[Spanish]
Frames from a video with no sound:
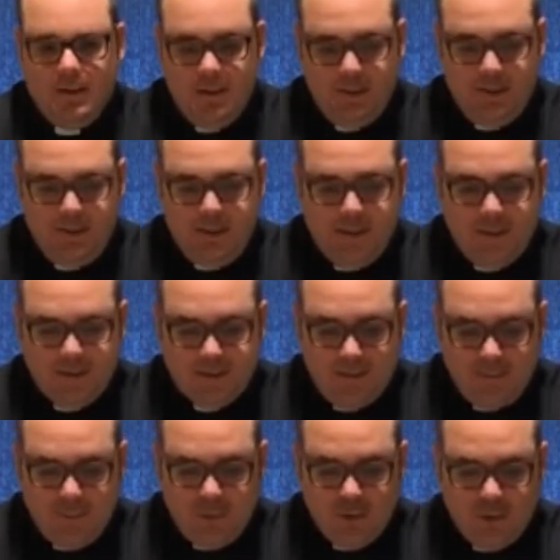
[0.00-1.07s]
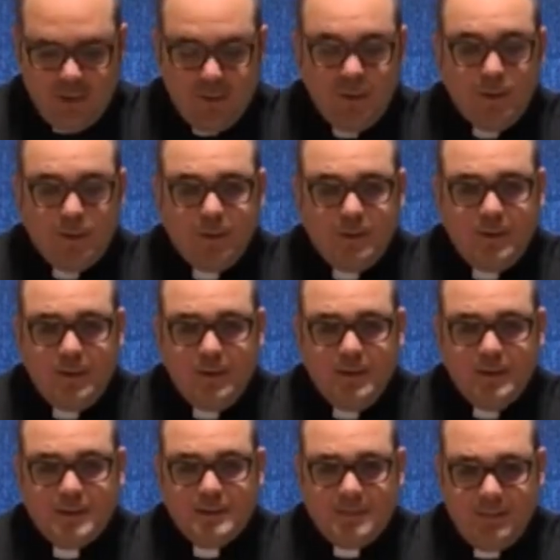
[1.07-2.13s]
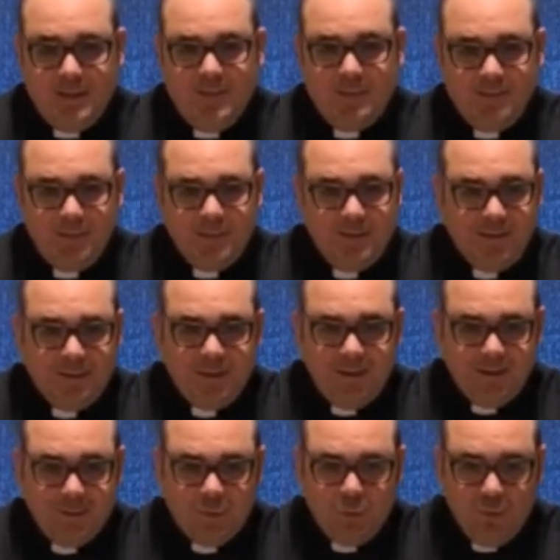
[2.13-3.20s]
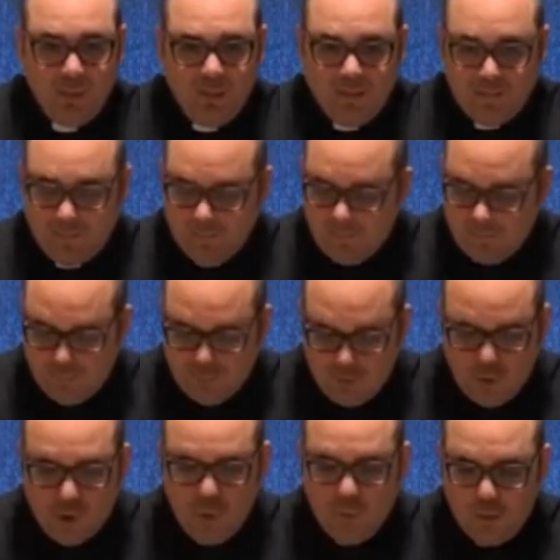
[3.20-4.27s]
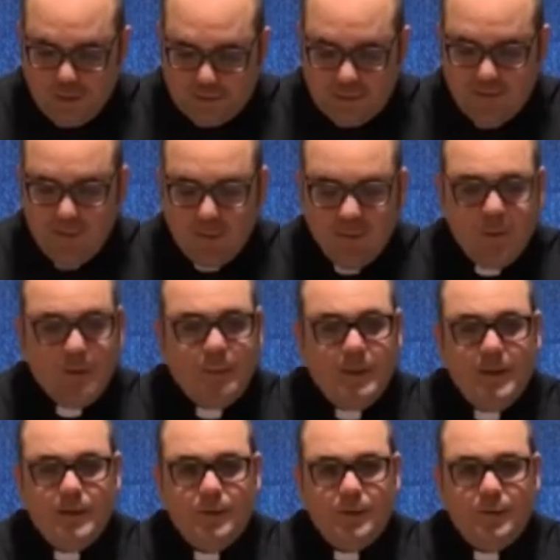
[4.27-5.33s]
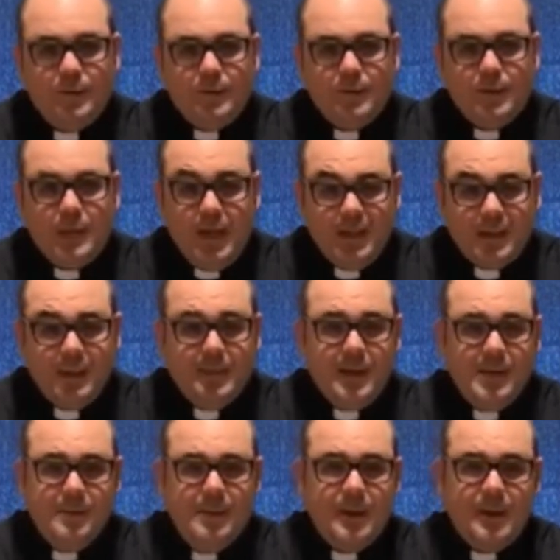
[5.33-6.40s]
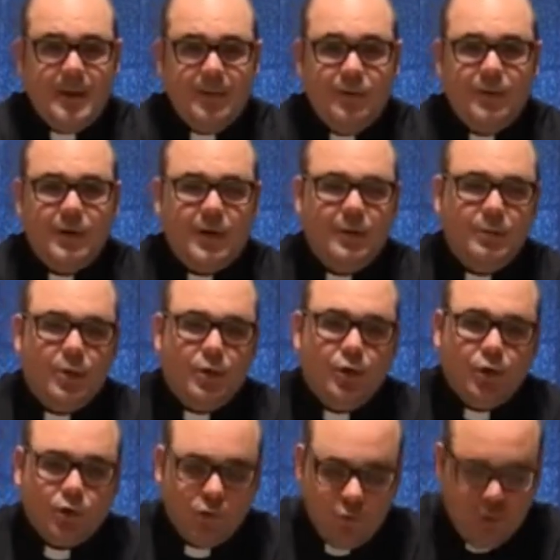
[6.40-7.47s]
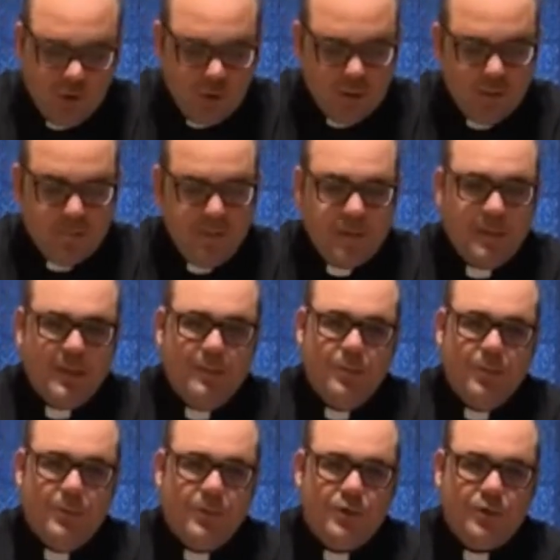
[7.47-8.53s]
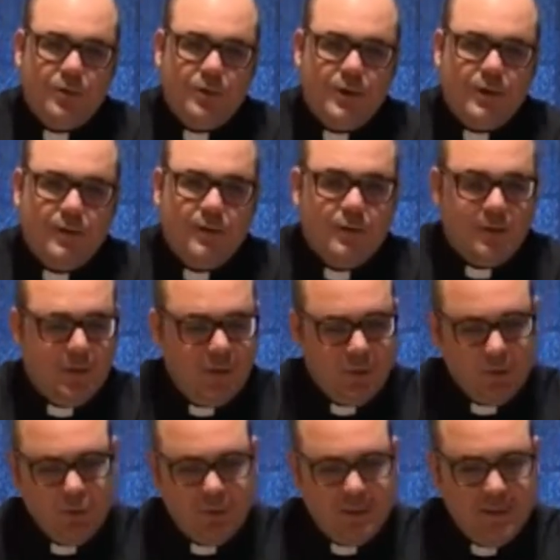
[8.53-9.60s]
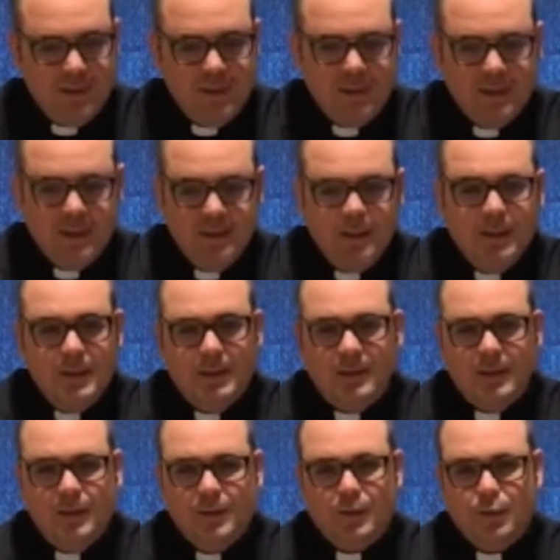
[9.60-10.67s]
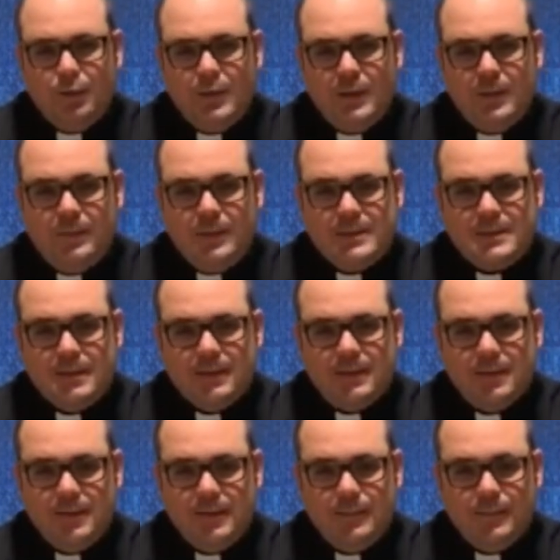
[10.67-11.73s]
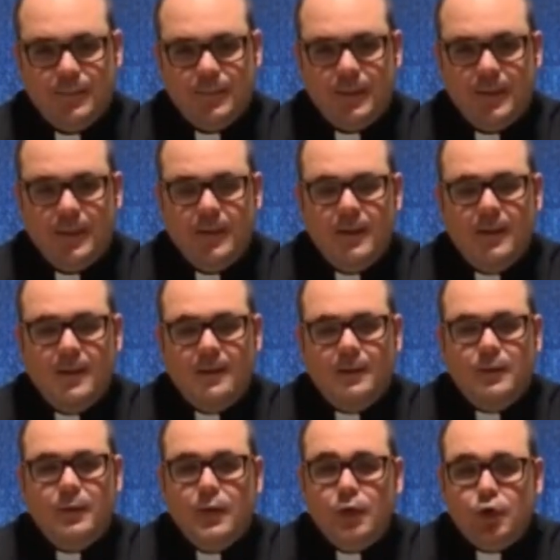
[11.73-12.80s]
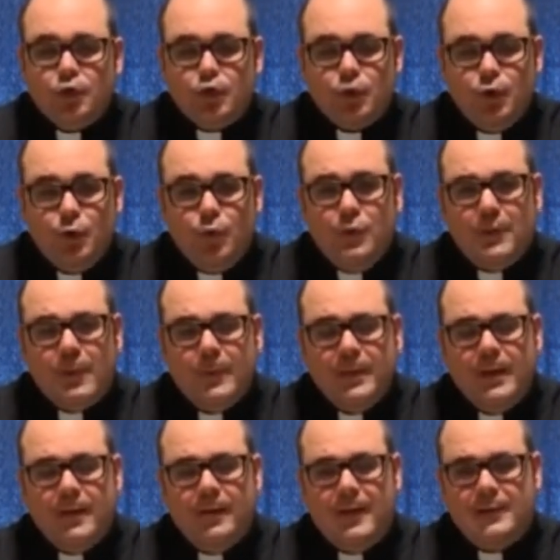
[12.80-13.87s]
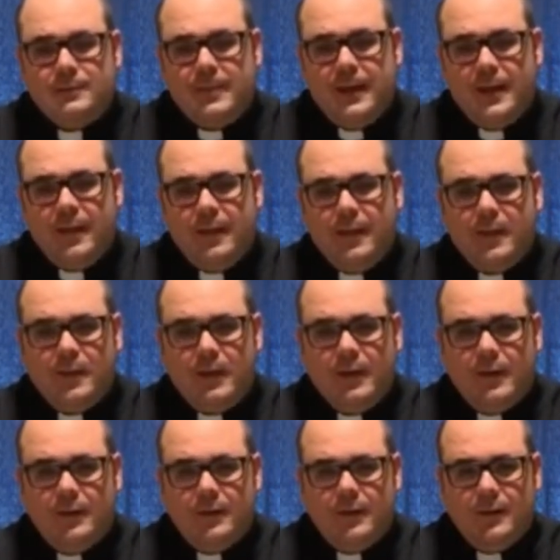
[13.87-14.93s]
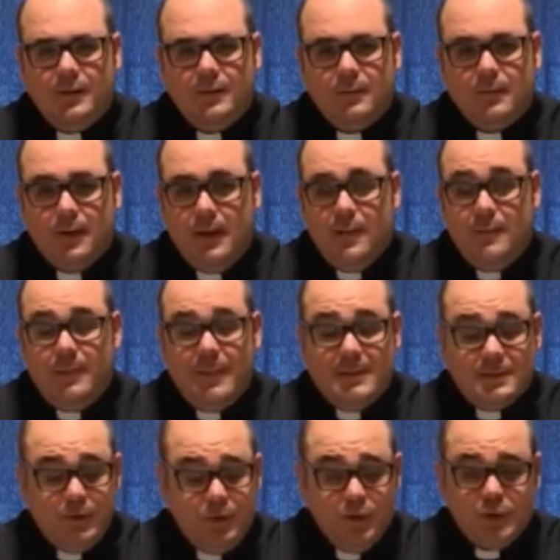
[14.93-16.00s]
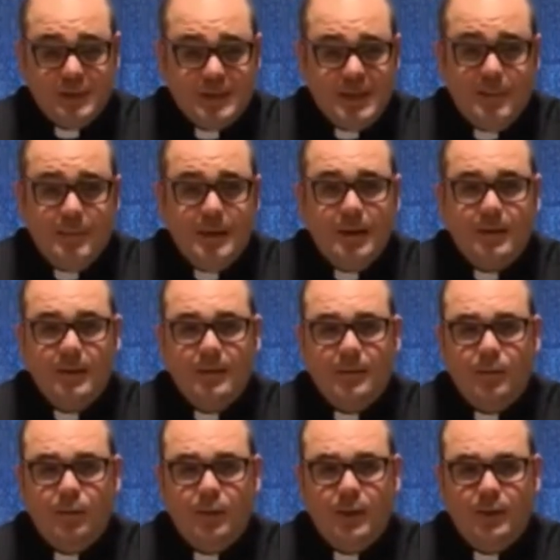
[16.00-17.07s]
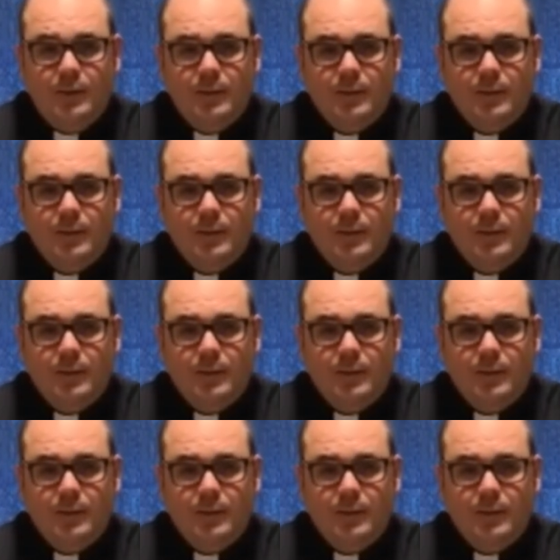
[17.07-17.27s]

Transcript: Y gracias al amor que Dios nos tiene, se manifiesta en esta lectura cómo la salvación es para todos, y hasta para el pecador que a lo mejor tú y yo despreciamos en nuestro corazón, que nos gustaría que no estuviera presente, Dios nunca pierde la esperanza con nadie. Es más, Dios es la esperanza pura.